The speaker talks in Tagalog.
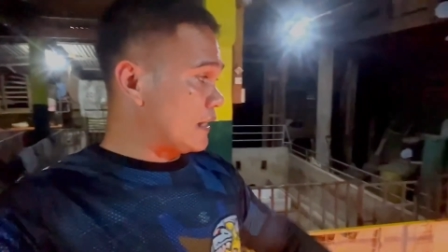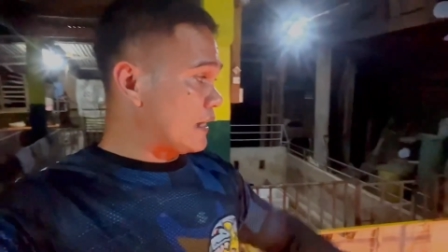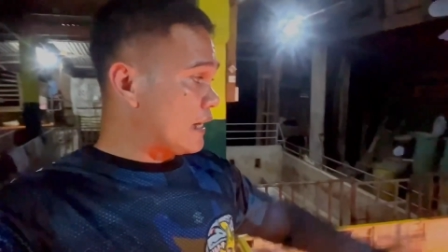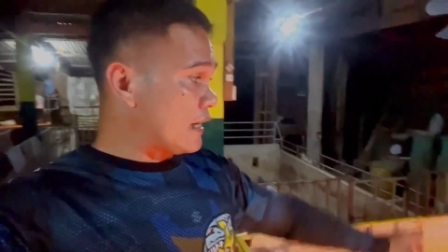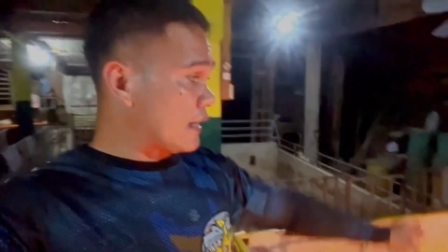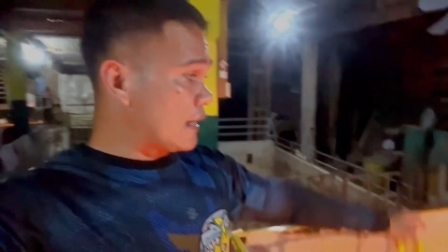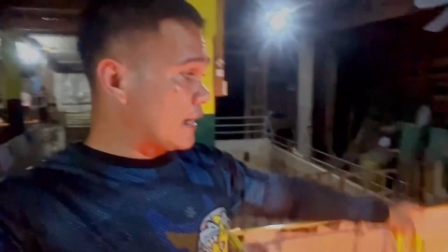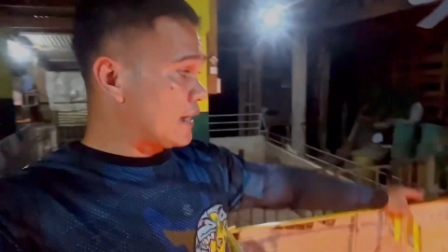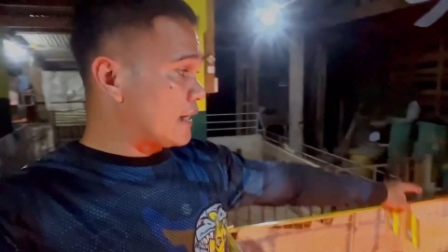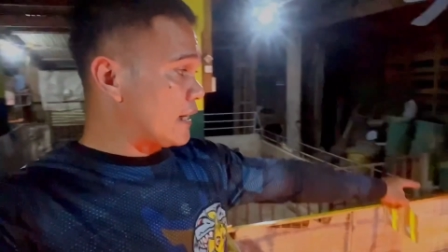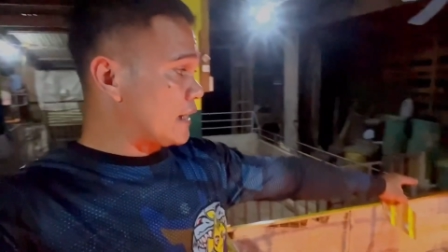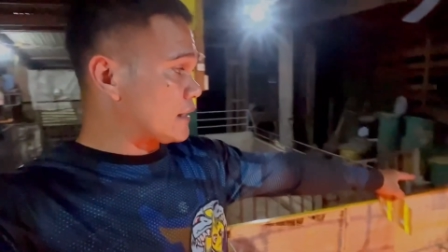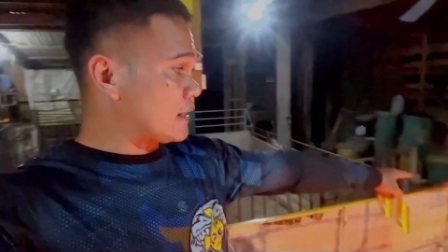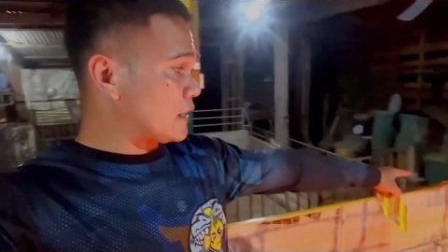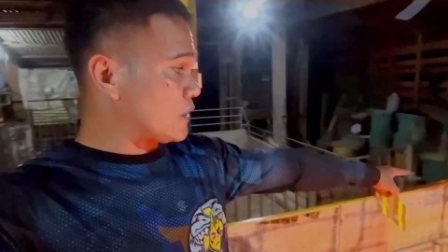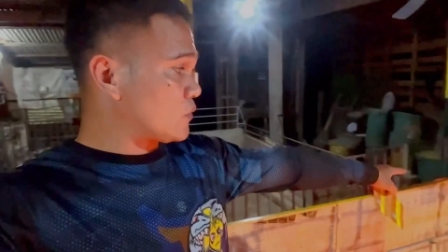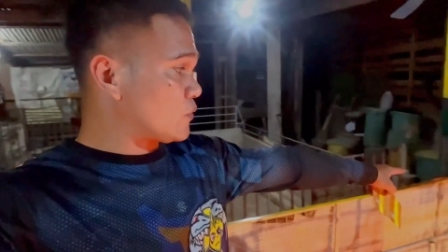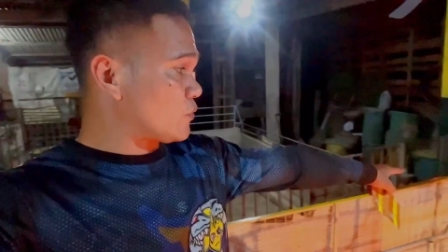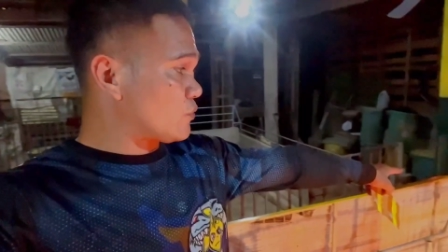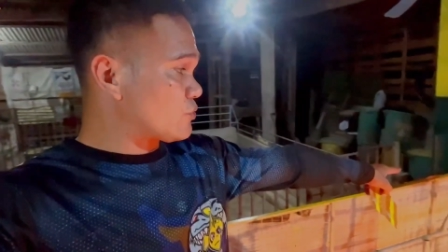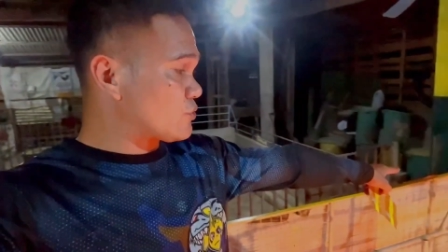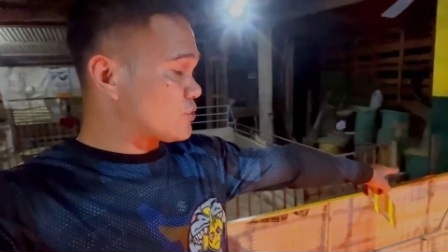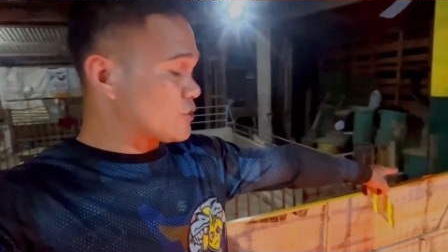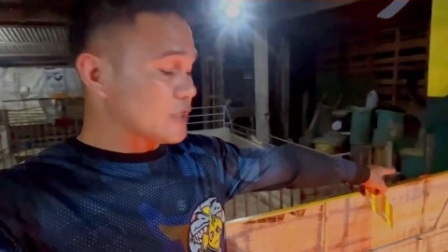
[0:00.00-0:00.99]
Nilagay
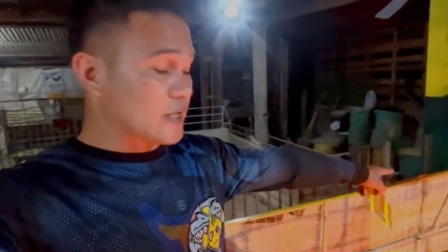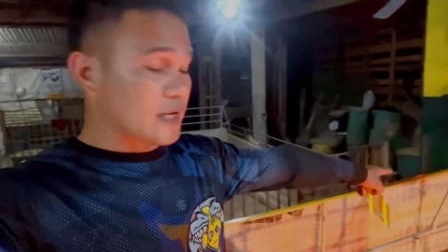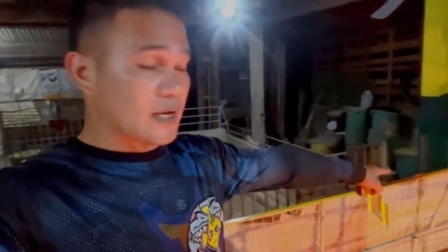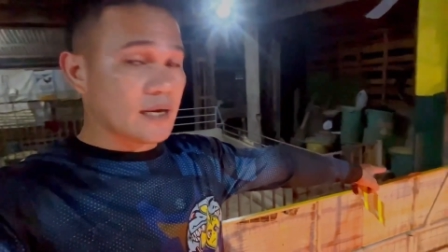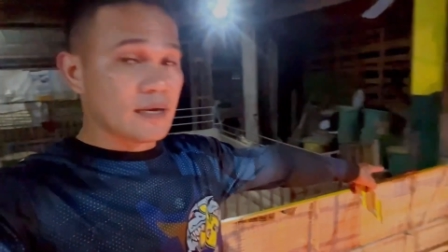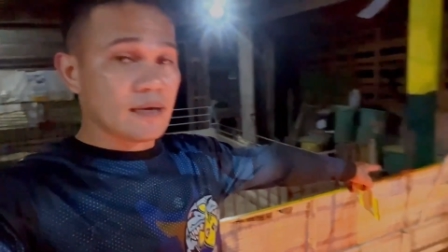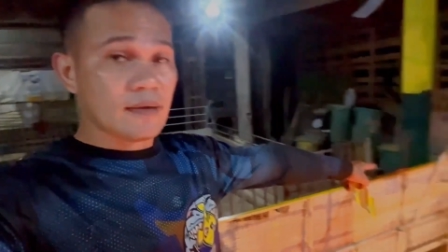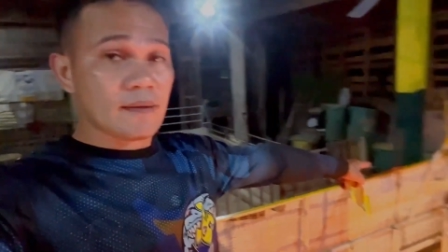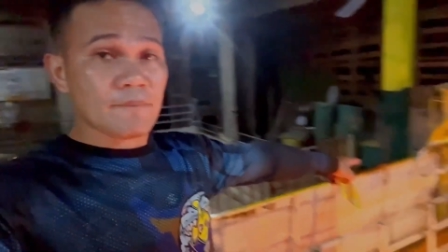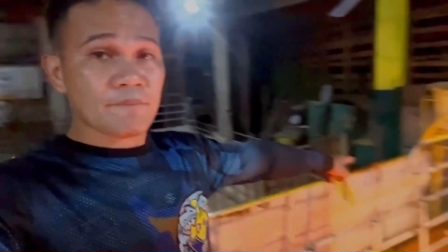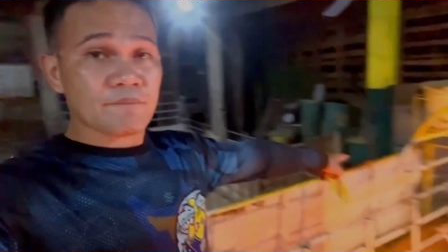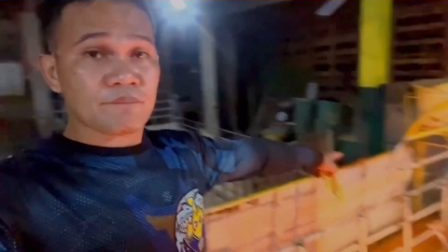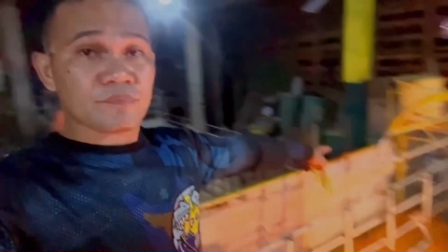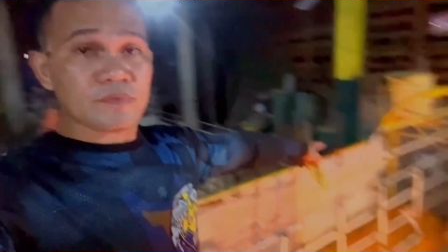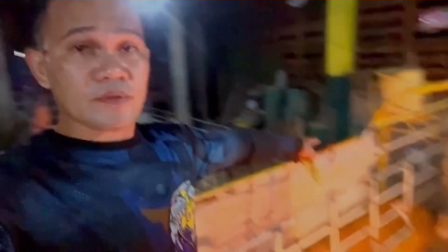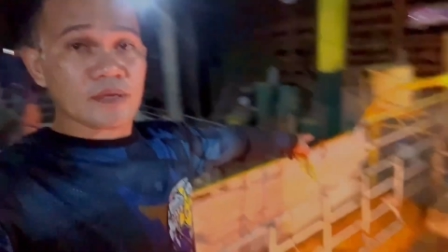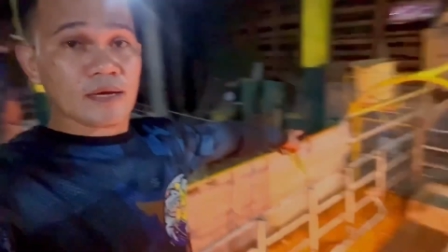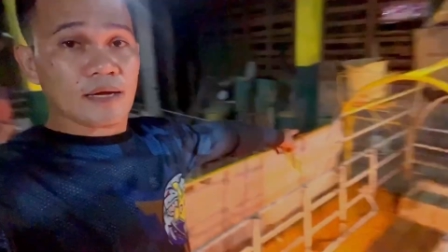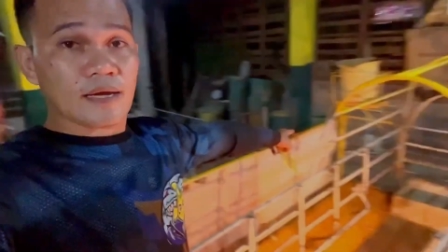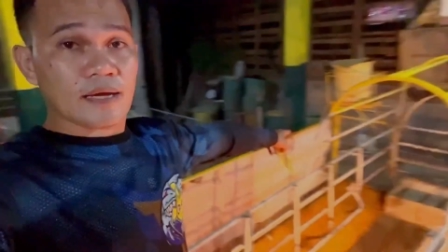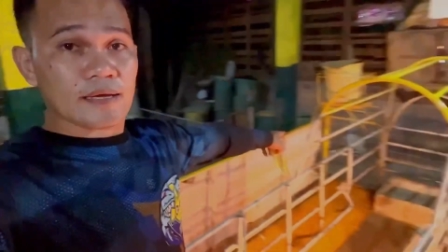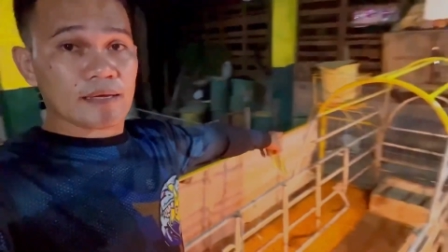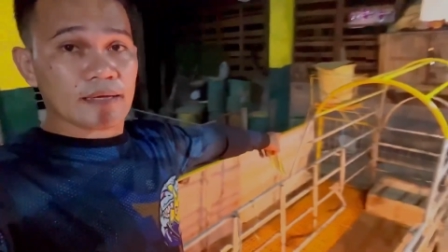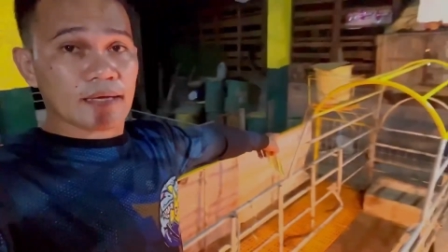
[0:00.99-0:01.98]
natin doon sa,
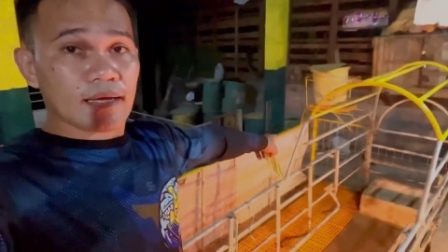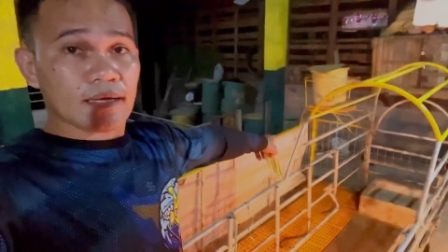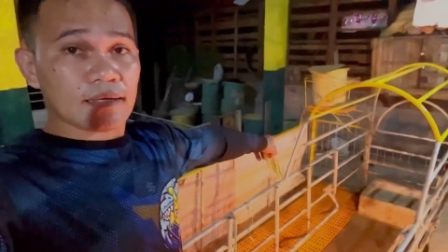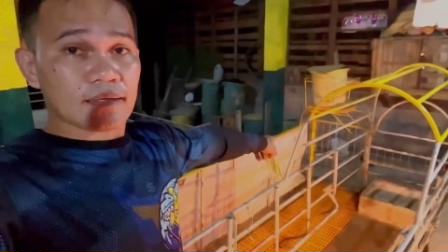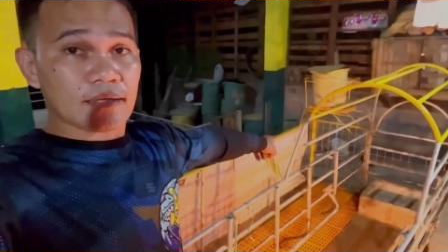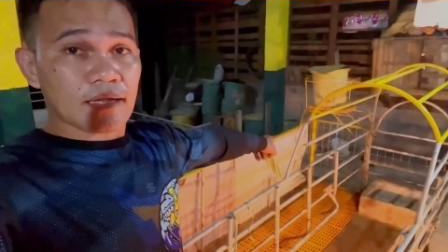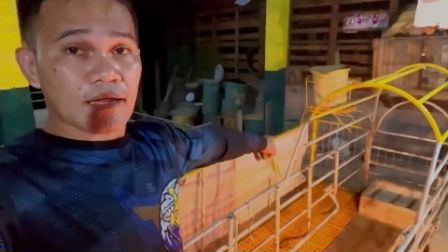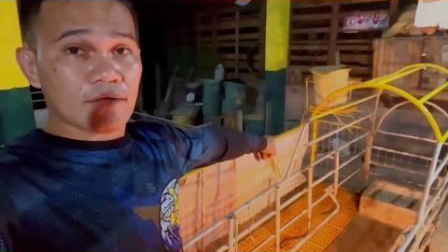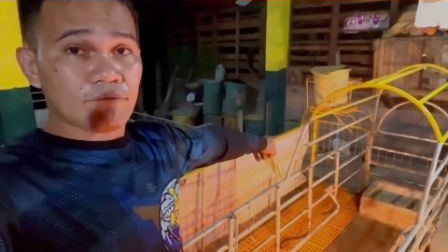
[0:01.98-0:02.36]
ayan,